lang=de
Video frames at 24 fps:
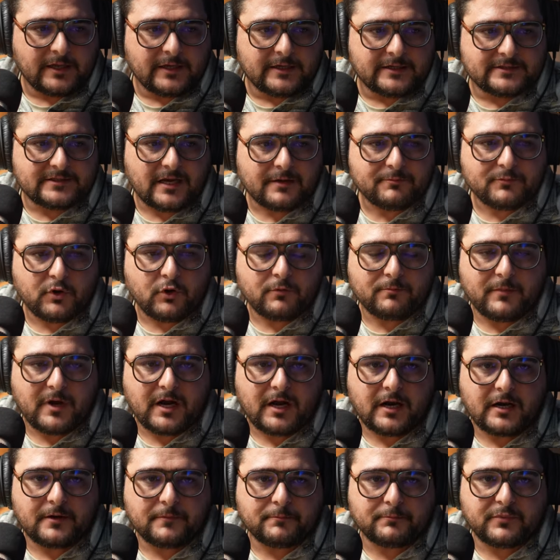Sag mir doch
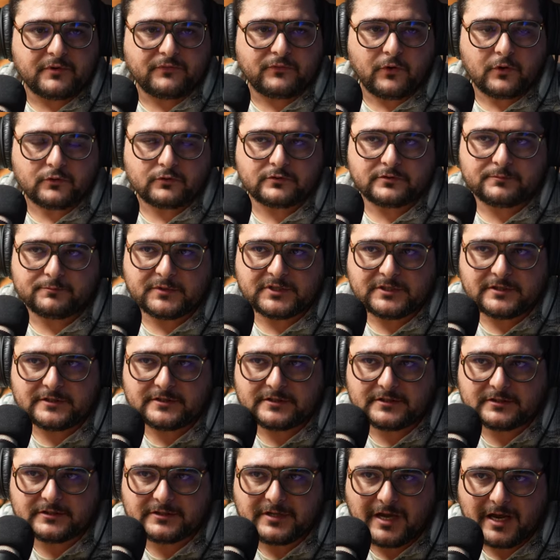mal, bevor du mit
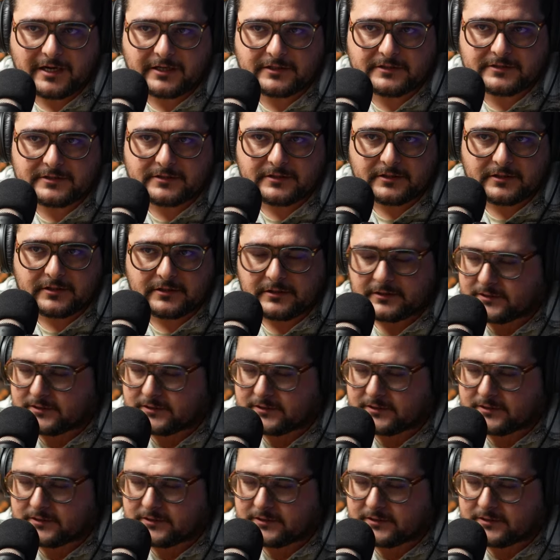diesen Tages